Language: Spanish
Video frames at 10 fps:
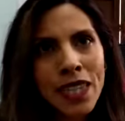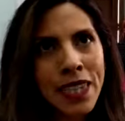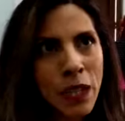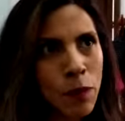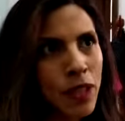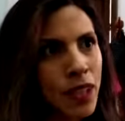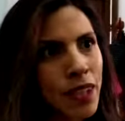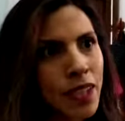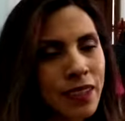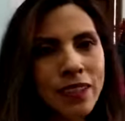
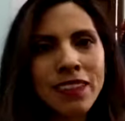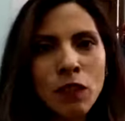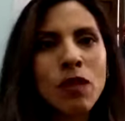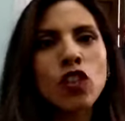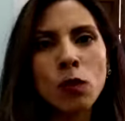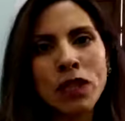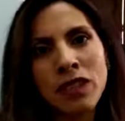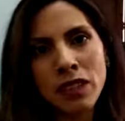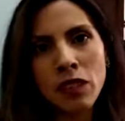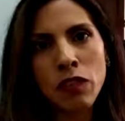debe de existir mayor
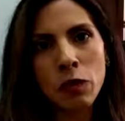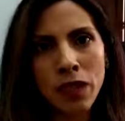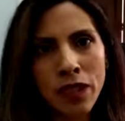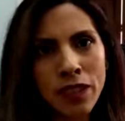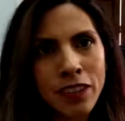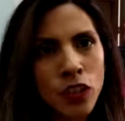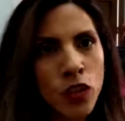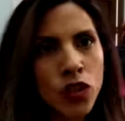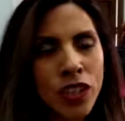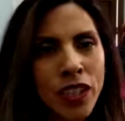presencia femenina, si no,
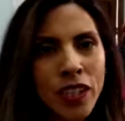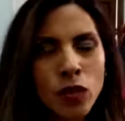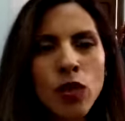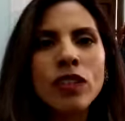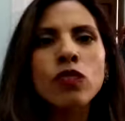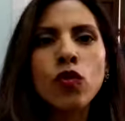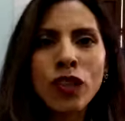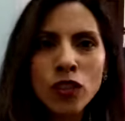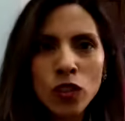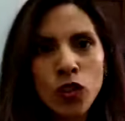no tiene caso el
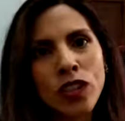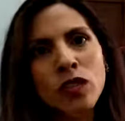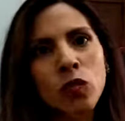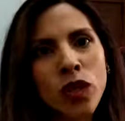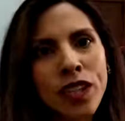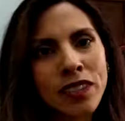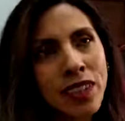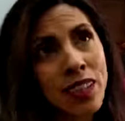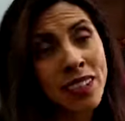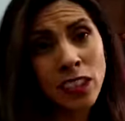esfuerzo de otras mujeres
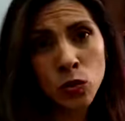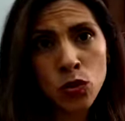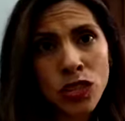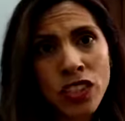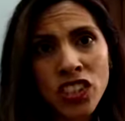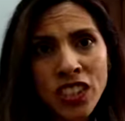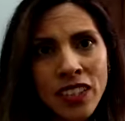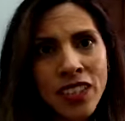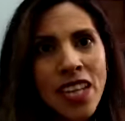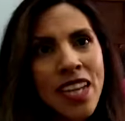que desde sus trincheras